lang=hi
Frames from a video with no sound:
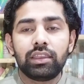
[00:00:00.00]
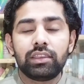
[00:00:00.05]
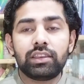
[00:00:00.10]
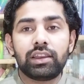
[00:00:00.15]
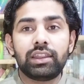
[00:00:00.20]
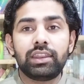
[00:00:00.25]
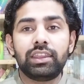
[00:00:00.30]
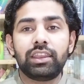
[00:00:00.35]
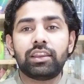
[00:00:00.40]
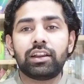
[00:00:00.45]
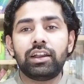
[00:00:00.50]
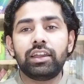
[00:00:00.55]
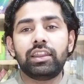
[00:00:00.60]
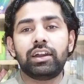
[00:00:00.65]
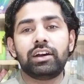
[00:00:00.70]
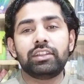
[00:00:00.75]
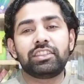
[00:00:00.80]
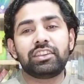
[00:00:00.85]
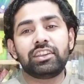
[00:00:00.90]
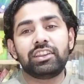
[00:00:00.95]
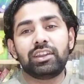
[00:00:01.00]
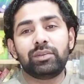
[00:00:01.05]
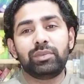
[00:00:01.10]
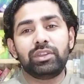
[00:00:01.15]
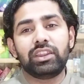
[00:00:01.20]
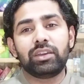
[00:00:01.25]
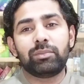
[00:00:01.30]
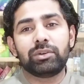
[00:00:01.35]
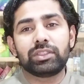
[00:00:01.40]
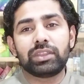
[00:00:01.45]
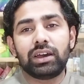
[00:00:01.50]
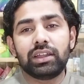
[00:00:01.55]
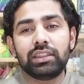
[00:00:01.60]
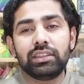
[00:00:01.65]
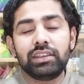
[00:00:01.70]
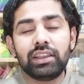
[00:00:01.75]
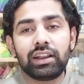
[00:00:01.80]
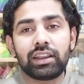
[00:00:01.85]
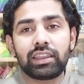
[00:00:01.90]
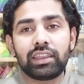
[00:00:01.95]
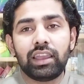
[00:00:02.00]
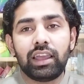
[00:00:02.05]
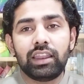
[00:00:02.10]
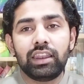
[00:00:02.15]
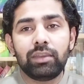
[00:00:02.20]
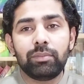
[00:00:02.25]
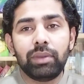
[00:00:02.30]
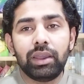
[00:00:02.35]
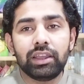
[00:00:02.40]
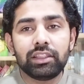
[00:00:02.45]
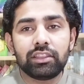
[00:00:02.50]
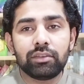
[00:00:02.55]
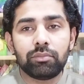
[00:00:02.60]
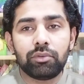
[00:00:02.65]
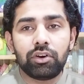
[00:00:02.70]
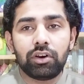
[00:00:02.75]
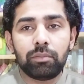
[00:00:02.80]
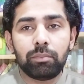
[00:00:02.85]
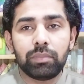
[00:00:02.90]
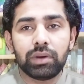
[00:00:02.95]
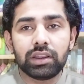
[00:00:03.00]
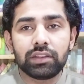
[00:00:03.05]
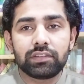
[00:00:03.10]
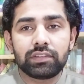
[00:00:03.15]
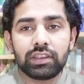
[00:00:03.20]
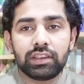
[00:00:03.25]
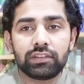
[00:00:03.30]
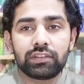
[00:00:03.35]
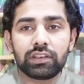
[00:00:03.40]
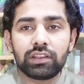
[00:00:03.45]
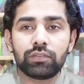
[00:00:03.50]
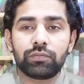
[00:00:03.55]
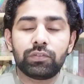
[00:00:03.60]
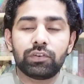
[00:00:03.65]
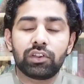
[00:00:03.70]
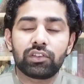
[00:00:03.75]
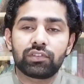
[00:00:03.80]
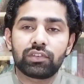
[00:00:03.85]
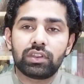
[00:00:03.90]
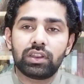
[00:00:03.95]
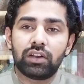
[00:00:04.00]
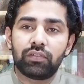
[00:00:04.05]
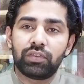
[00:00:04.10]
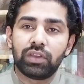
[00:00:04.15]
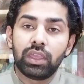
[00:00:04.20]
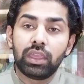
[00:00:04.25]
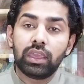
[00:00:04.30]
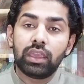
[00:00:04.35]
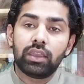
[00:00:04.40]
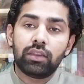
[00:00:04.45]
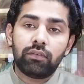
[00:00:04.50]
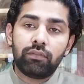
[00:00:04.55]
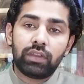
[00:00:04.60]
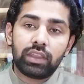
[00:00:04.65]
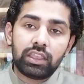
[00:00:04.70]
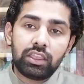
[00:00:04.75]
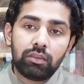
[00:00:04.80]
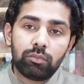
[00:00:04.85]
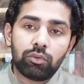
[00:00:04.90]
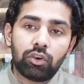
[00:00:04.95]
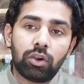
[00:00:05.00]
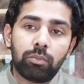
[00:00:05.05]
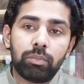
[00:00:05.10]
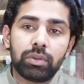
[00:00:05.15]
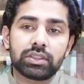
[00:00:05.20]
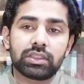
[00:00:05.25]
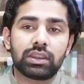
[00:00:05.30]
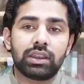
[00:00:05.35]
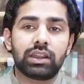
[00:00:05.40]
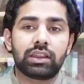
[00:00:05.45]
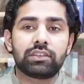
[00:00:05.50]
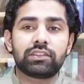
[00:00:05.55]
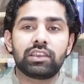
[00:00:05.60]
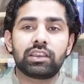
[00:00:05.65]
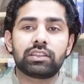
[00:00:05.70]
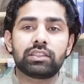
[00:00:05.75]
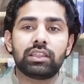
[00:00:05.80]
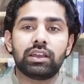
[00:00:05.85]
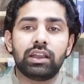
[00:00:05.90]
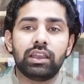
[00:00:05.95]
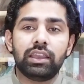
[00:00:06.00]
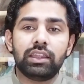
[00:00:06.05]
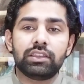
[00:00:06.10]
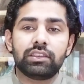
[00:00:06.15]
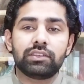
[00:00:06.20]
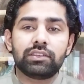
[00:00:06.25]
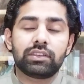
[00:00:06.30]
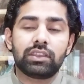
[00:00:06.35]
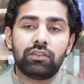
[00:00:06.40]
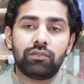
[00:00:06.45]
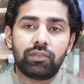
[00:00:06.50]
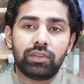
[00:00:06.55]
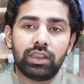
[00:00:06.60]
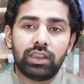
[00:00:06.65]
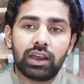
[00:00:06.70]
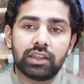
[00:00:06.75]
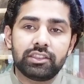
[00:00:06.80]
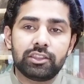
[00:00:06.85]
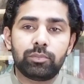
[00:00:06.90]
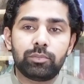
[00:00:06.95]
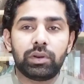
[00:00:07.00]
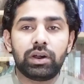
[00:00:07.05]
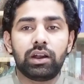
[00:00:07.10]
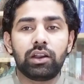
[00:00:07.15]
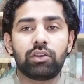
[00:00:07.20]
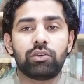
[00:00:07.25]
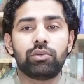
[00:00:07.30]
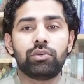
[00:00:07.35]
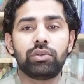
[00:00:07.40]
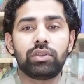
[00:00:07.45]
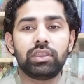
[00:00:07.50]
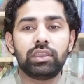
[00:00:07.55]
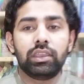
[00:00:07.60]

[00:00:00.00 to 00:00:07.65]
यानी कायनात के नबी ने बता दिया कि अहल बैत मोहम्मद से सिर्फ और सिर्फ वही मोहब्बत रख सकता है जिसकी विलादत पाक